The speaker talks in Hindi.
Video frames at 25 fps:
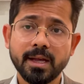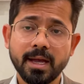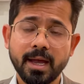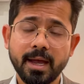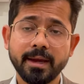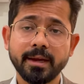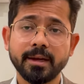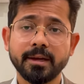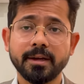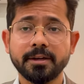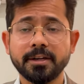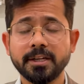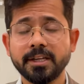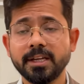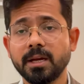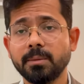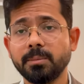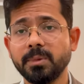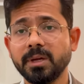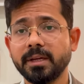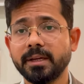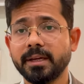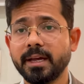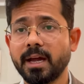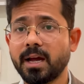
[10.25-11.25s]
खाएं गठिया
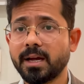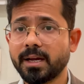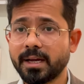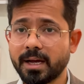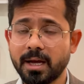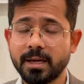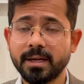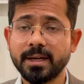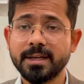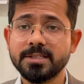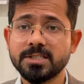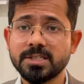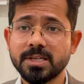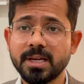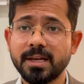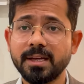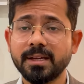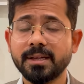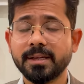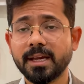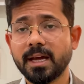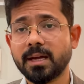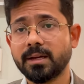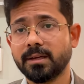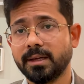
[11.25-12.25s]
में क्या खाना चाहिए
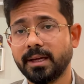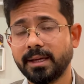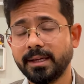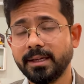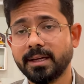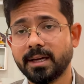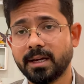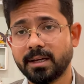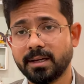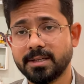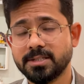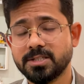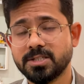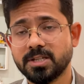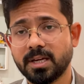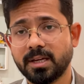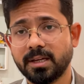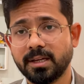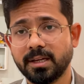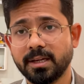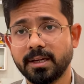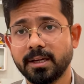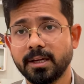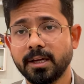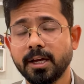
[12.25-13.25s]
क्या नहीं खाना
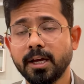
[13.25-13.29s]
चाहिए